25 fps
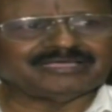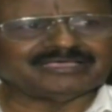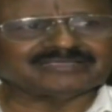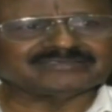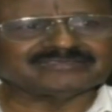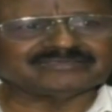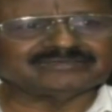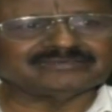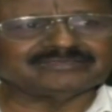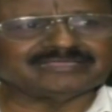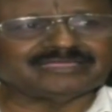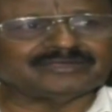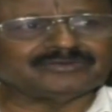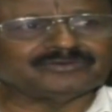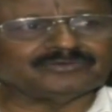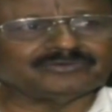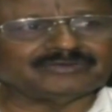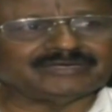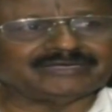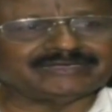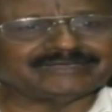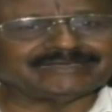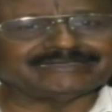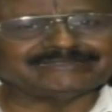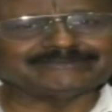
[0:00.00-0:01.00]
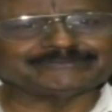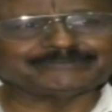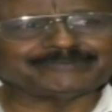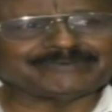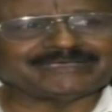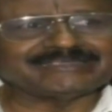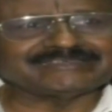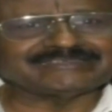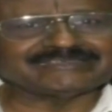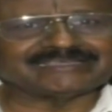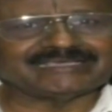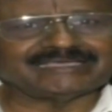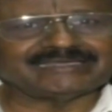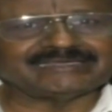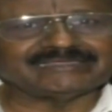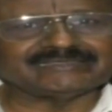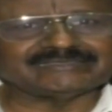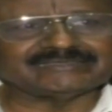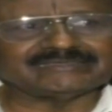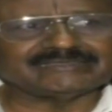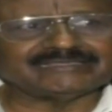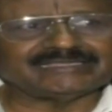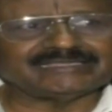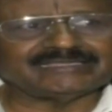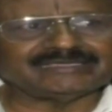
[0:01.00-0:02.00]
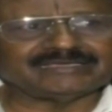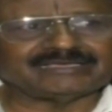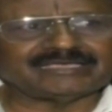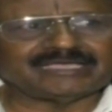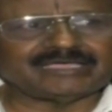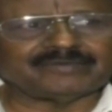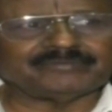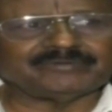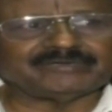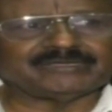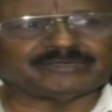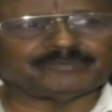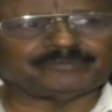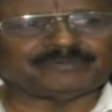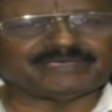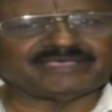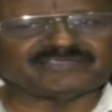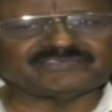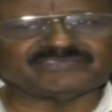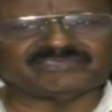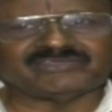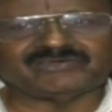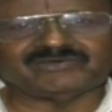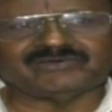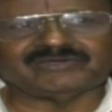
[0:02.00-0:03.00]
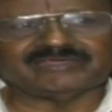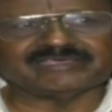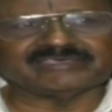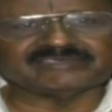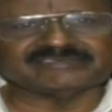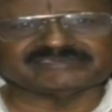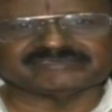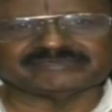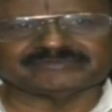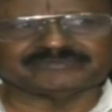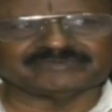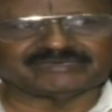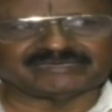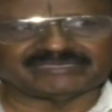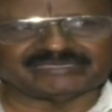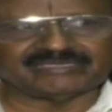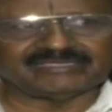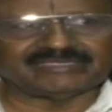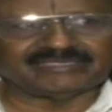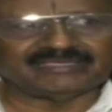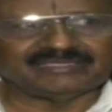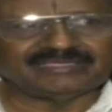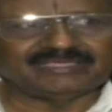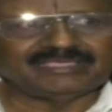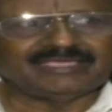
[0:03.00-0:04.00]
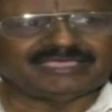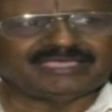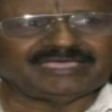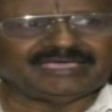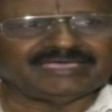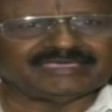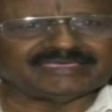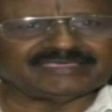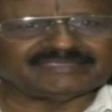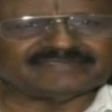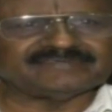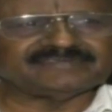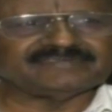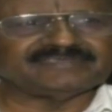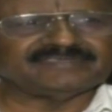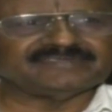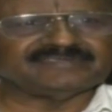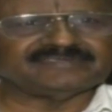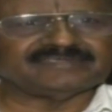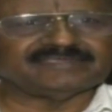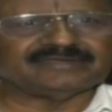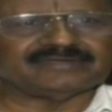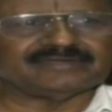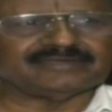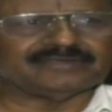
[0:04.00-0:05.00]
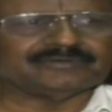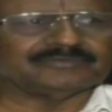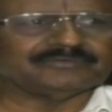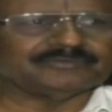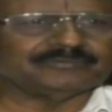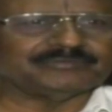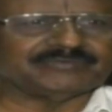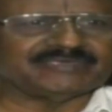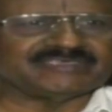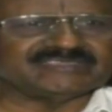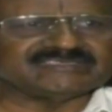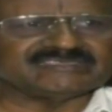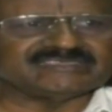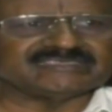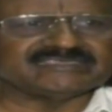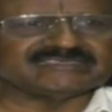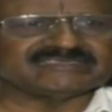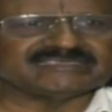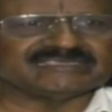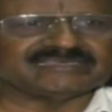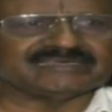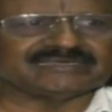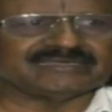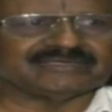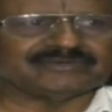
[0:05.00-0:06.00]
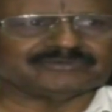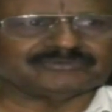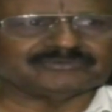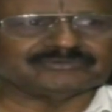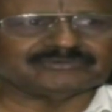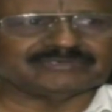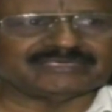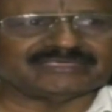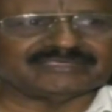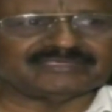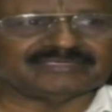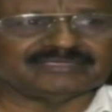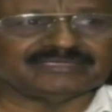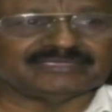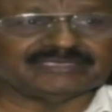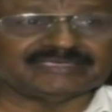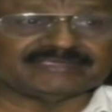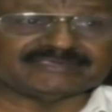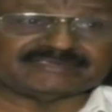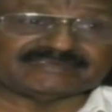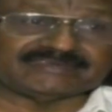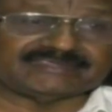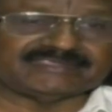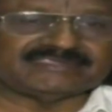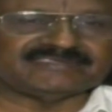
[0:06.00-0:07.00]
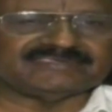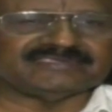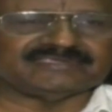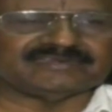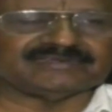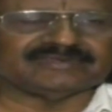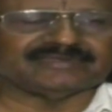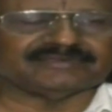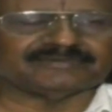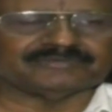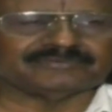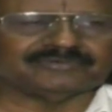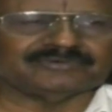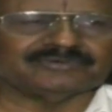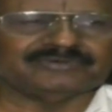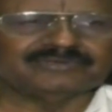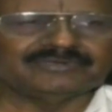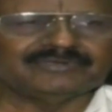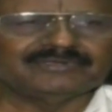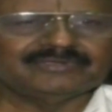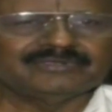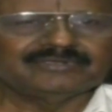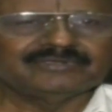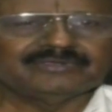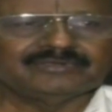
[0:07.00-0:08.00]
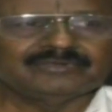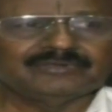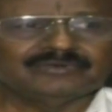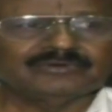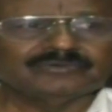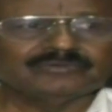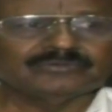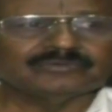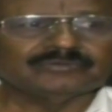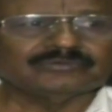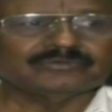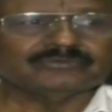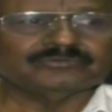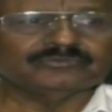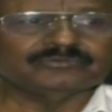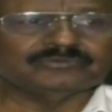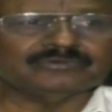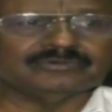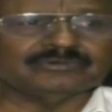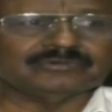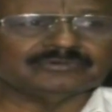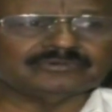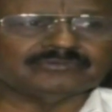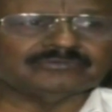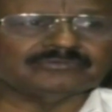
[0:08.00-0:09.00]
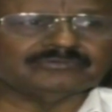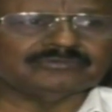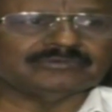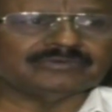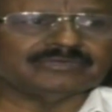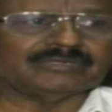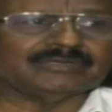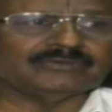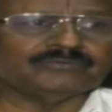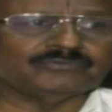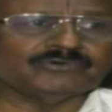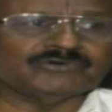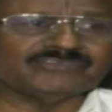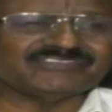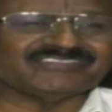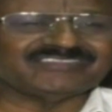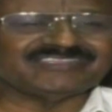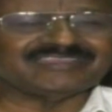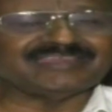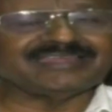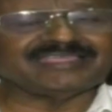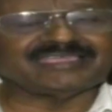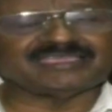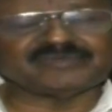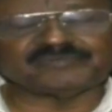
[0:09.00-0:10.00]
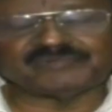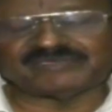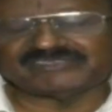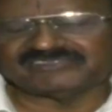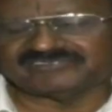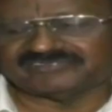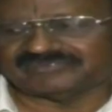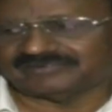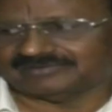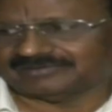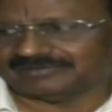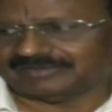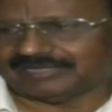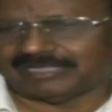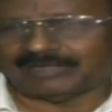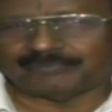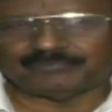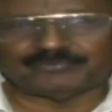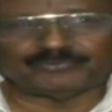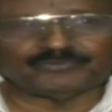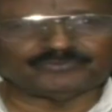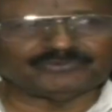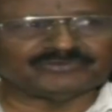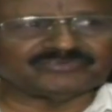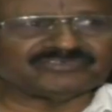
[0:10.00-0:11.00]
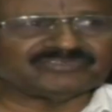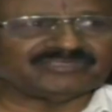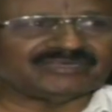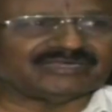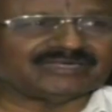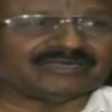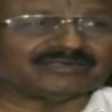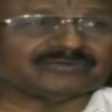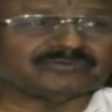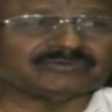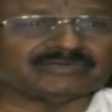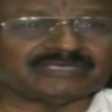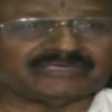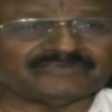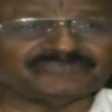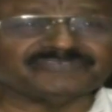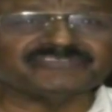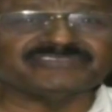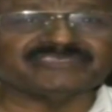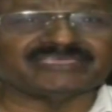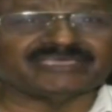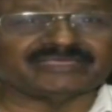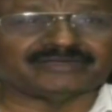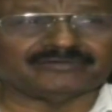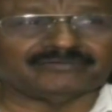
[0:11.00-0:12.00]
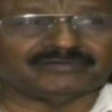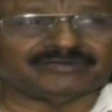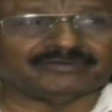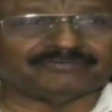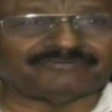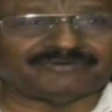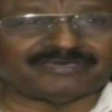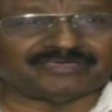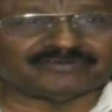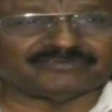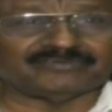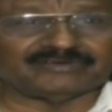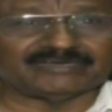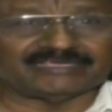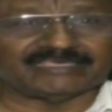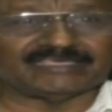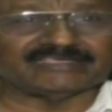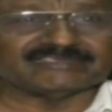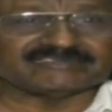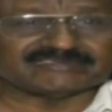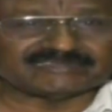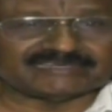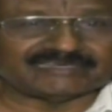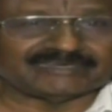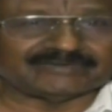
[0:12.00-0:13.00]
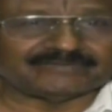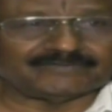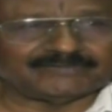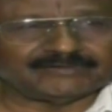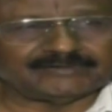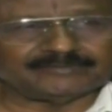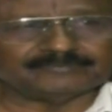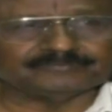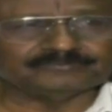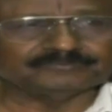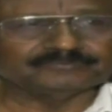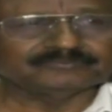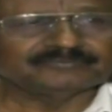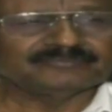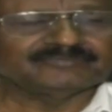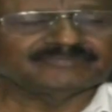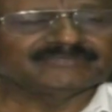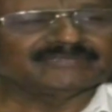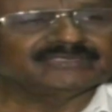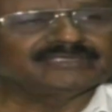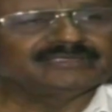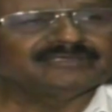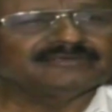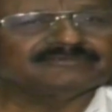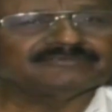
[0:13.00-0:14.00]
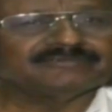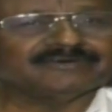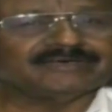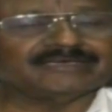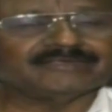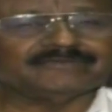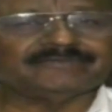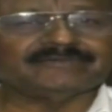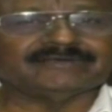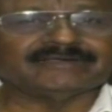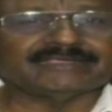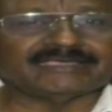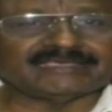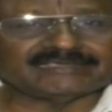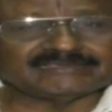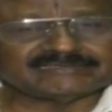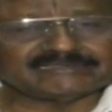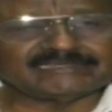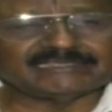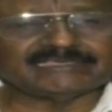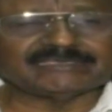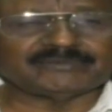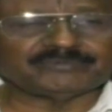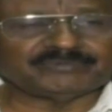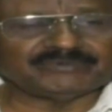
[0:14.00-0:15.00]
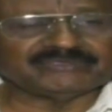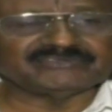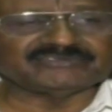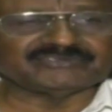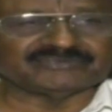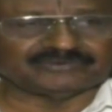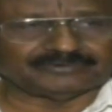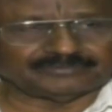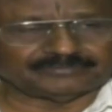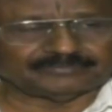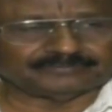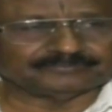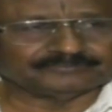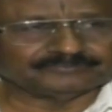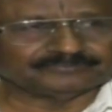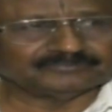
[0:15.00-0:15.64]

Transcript: అసలు దాన్ని ఎంట్రన్స్ పాస్ కాలేదు కదా కాబట్టి పాస్ అయిన వాళ్ళకి ఇస్తామని ఎస్సీ సీట్లను బీసీ సీట్లను ఎస్టీ సీట్లను ఉన్ ఓసీలకే పంచారు అప్పుడు ఓసీలు అనకుండా ఎఫ్సీ అనేవాడు ఫార్వర్డ్ క్యాస్ట్ అనేవాడు ఫార్వర్డ్ క్యాస్ట్లకే పంచారు